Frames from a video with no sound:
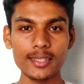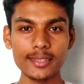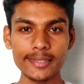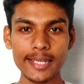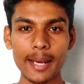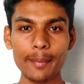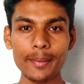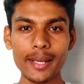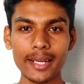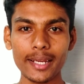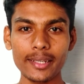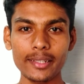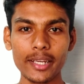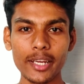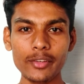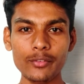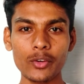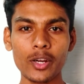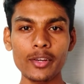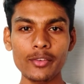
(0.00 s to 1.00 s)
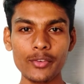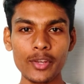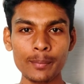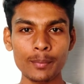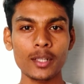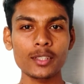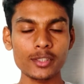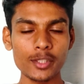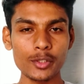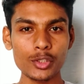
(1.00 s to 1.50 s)
வந்து ஸ்னாப் டிராகன் எயிட் ஃபார்ட்டி
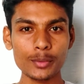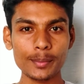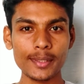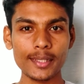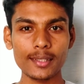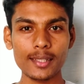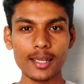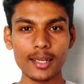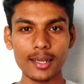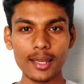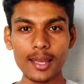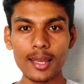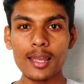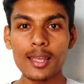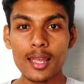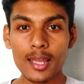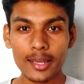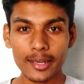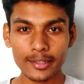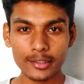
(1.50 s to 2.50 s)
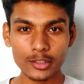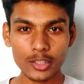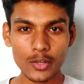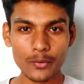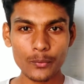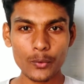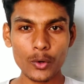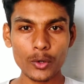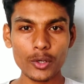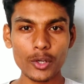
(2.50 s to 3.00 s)
ஃபைவ் ப்ராசர் யூஸ் பண்ணியிருந்தாங்க இந்த
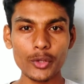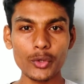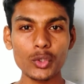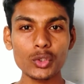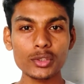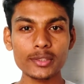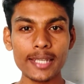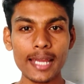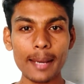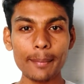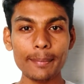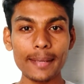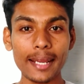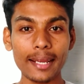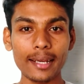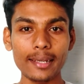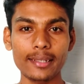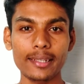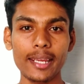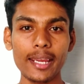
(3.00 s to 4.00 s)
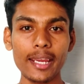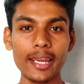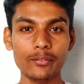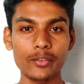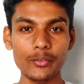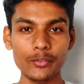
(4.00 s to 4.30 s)
போன்லயும் ஸ்னாப் டிராகன் எயிட்